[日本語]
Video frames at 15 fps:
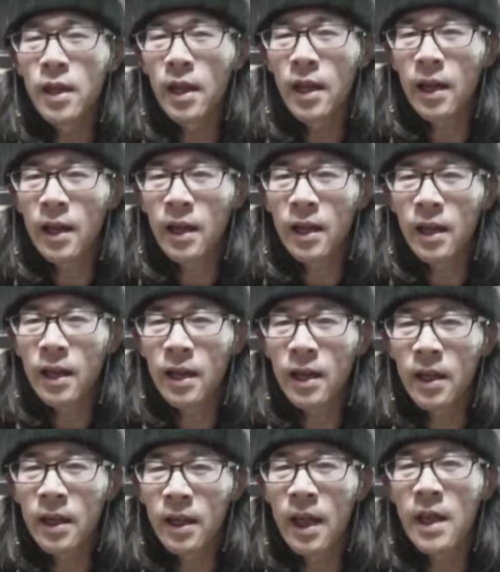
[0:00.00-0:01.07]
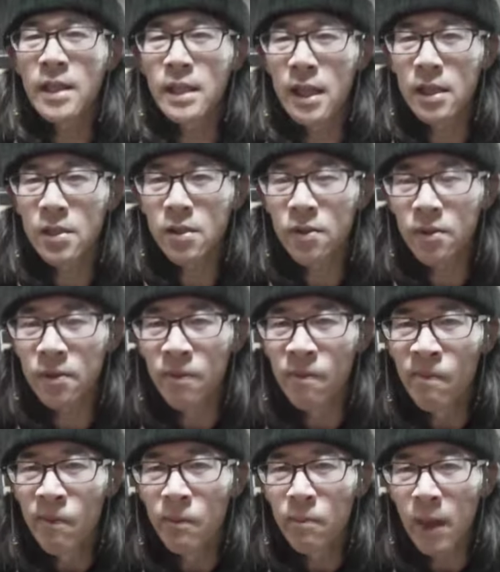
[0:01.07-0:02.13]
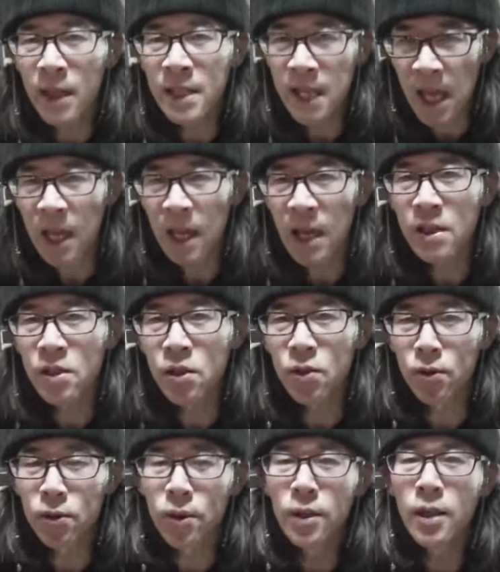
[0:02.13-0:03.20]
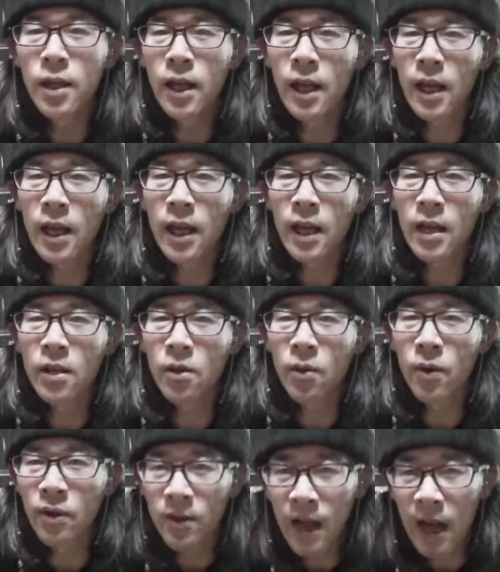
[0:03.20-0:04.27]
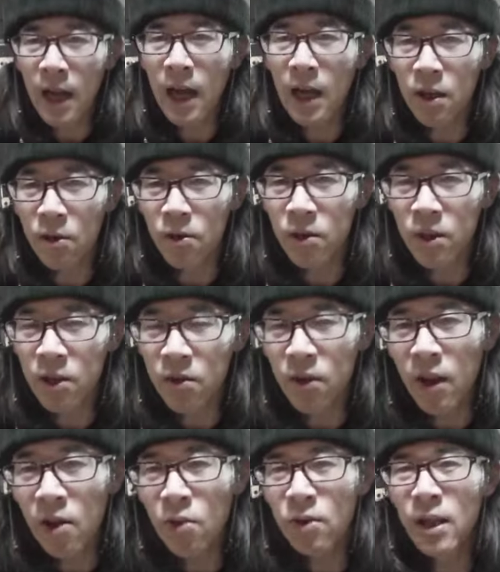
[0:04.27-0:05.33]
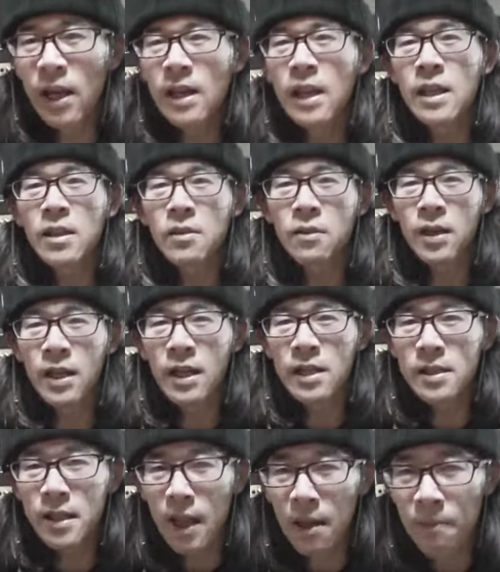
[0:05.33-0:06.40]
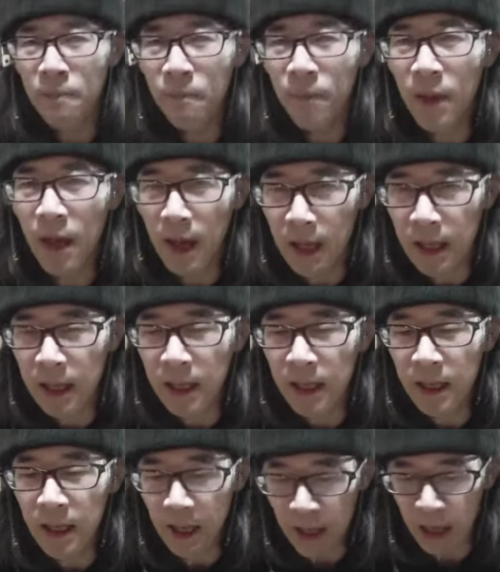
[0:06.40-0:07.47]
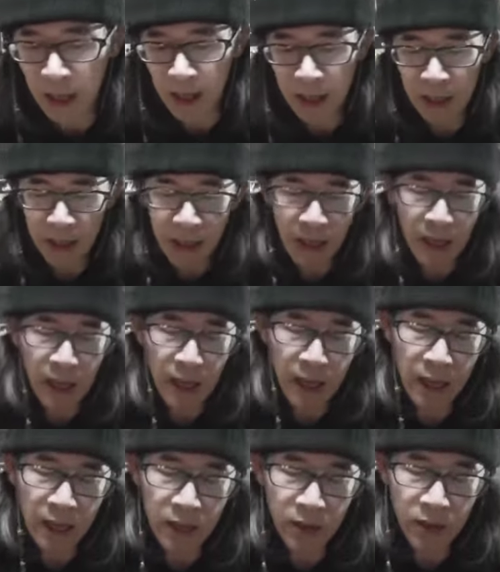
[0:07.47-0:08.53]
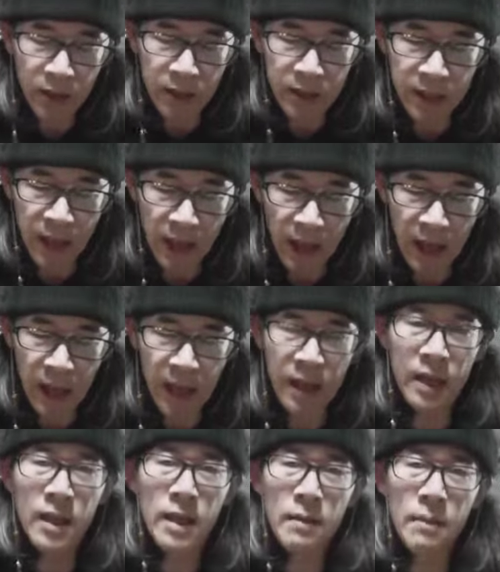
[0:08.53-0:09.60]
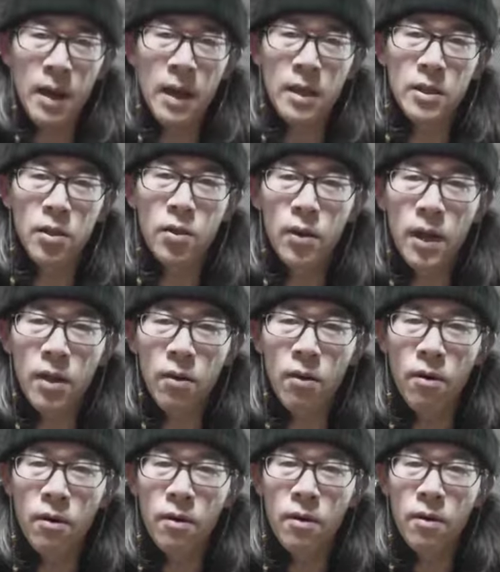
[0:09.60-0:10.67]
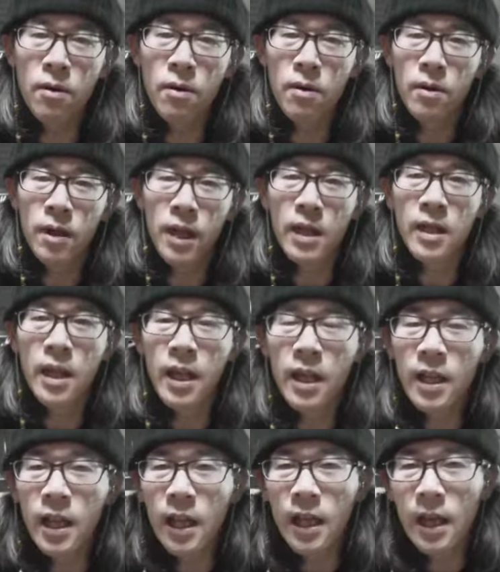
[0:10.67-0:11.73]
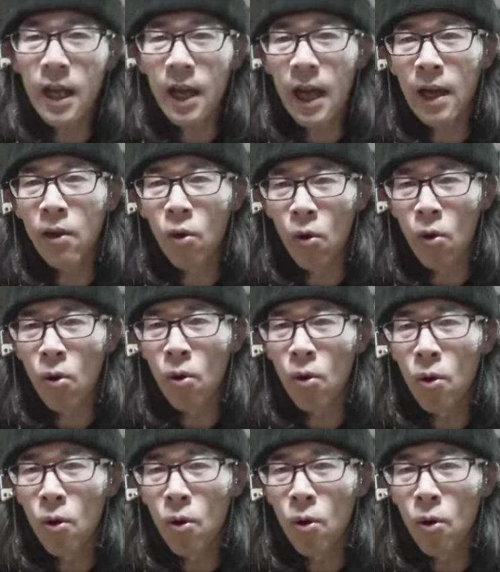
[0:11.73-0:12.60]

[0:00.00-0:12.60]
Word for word: えー、形成する、まあ、成形する、えー、っとフィルター回路っていうのでこう成り立ってるわけですねはいええー、っとですねまあそういうあのね電気的な回路